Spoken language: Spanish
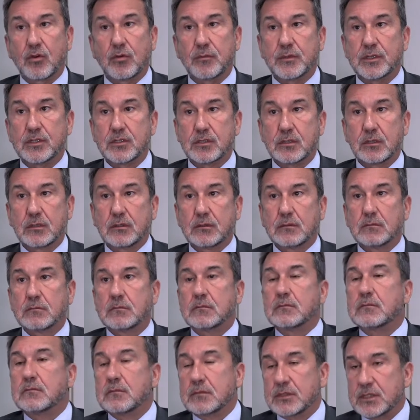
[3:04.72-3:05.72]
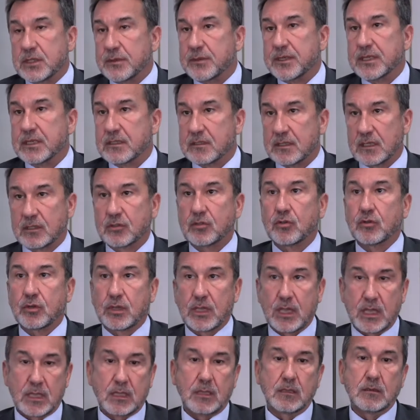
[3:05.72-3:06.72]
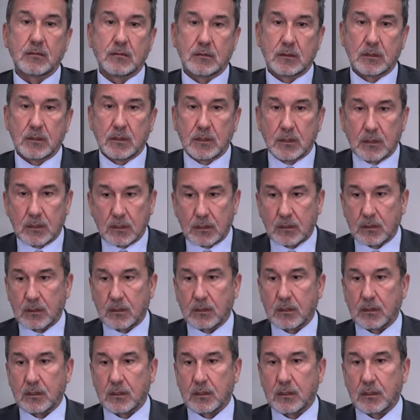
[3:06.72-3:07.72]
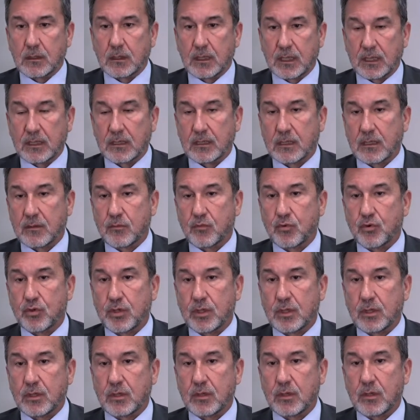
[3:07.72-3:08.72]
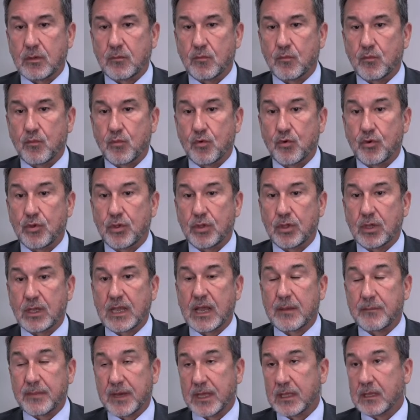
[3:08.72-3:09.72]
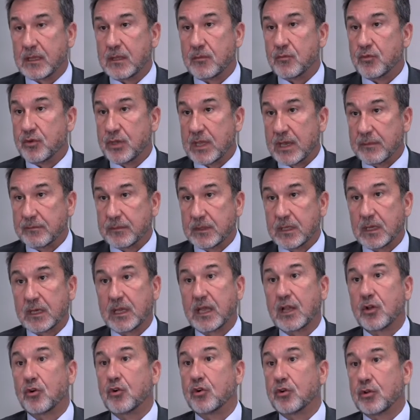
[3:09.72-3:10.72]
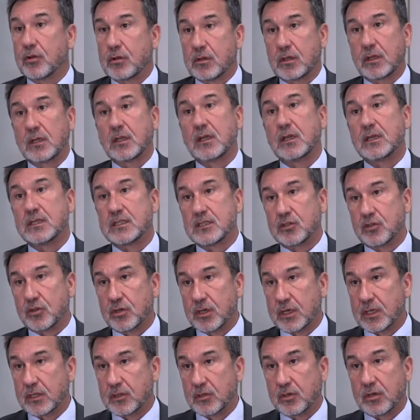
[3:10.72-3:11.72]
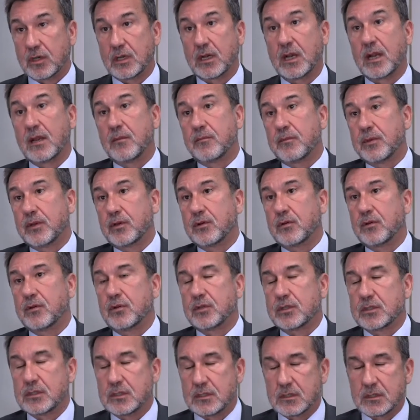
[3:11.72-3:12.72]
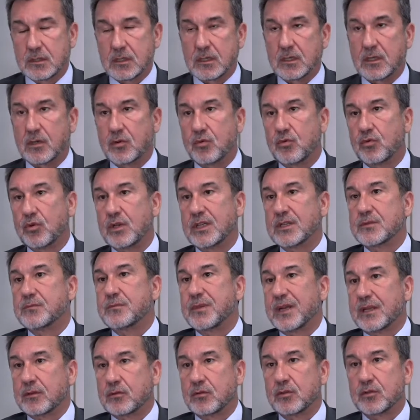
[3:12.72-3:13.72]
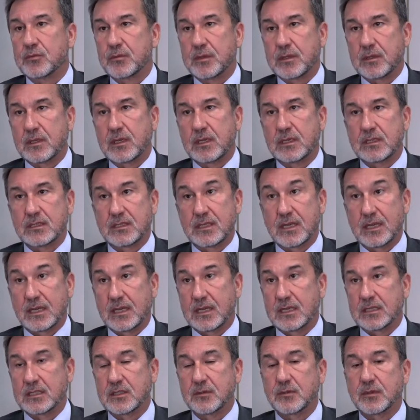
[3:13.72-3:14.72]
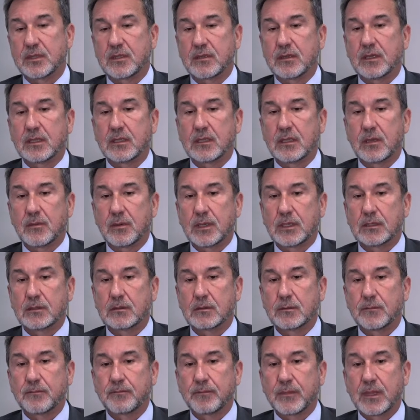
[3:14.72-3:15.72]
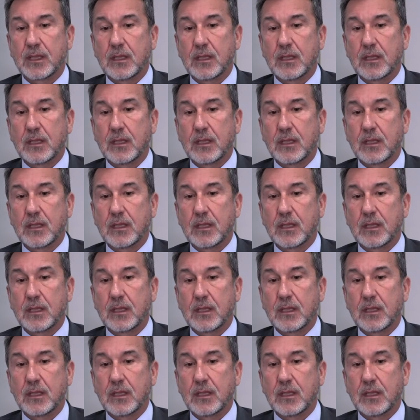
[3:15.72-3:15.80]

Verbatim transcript: comisión. Si bien es cierto que hay eh, gente muy, muy capaz y muy apta que conoce el sector energético en general, pero no existe ningún experto especialista en gas, específicamente hablando.